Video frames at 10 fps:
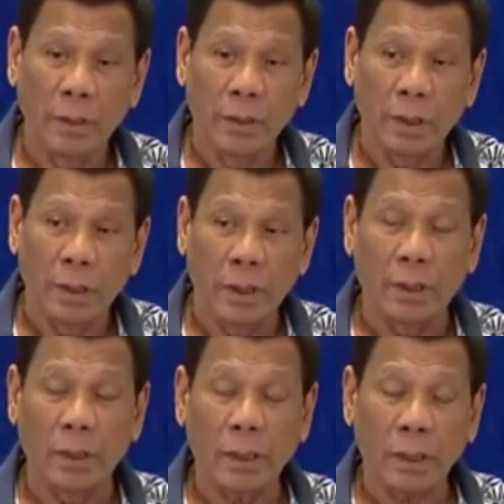
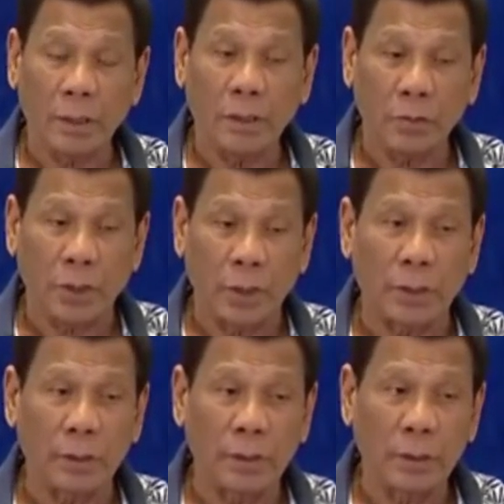Uh, added to
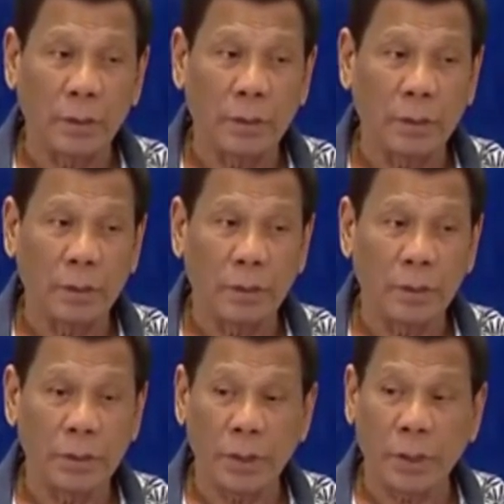that,
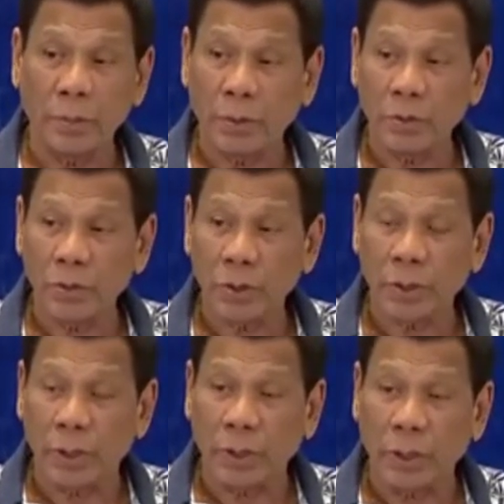sinabi ko sa
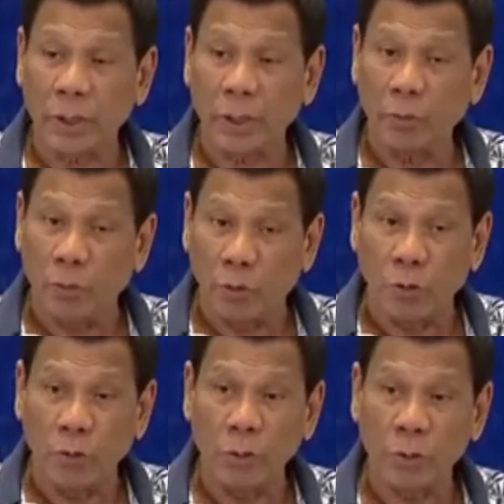kanya, tingnan mo
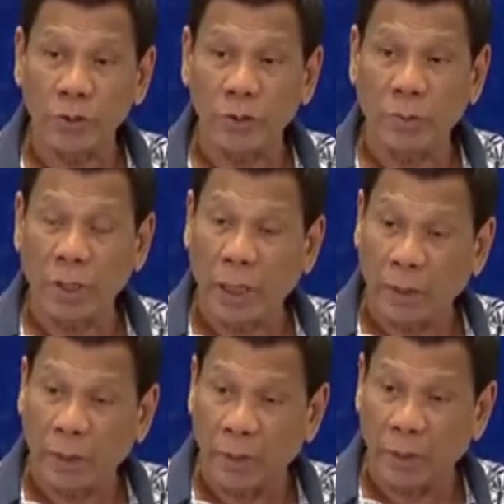kasi
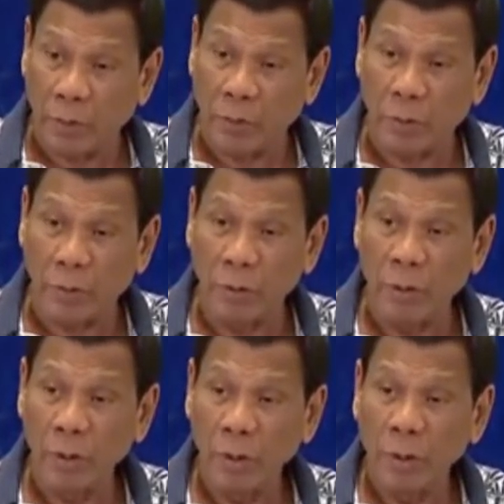malalaman mo
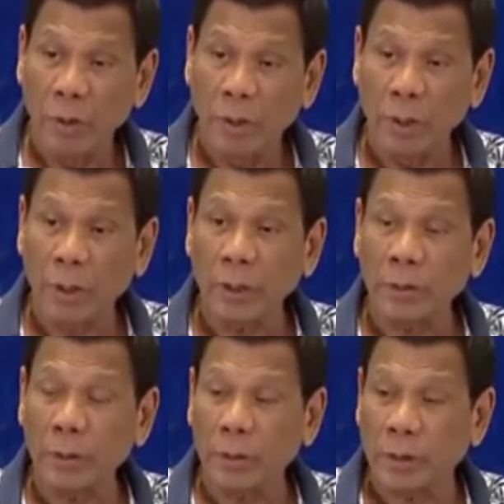The
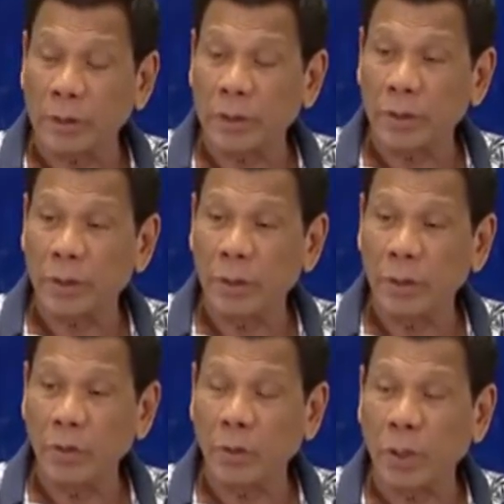other deaths,
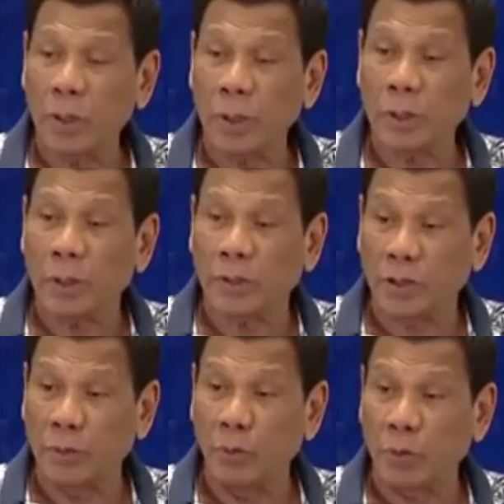you cannot
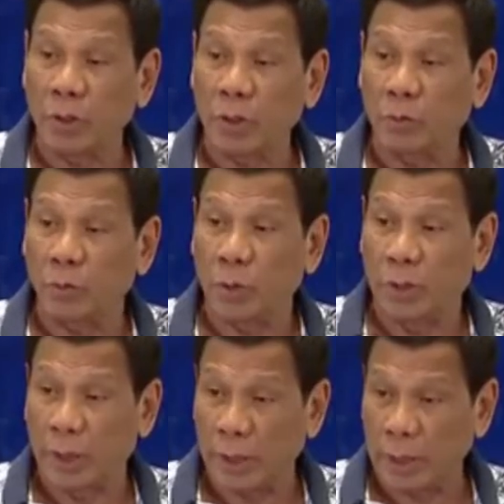attribute it to the
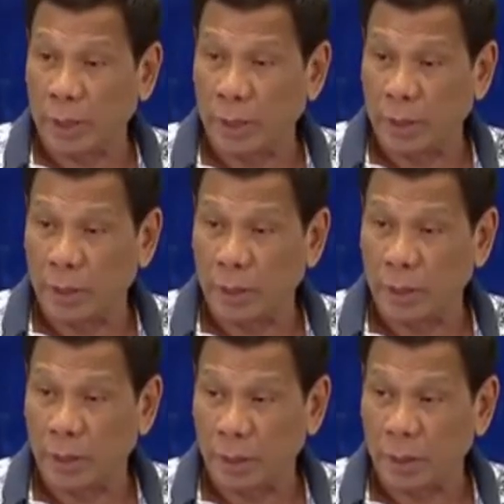drug
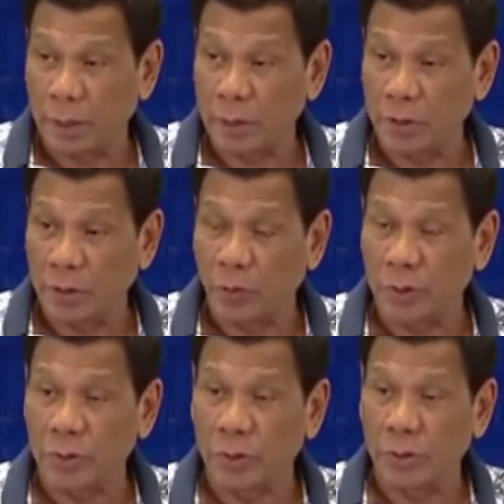uh,
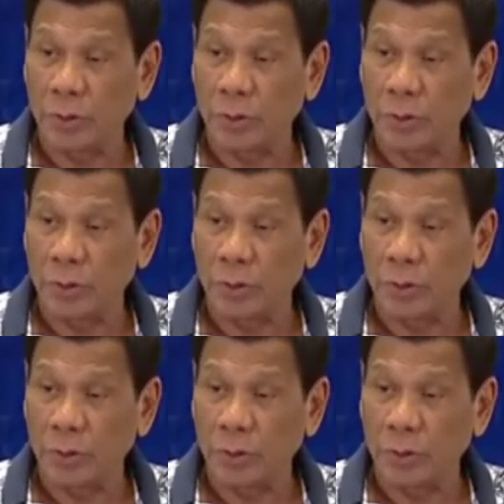situation.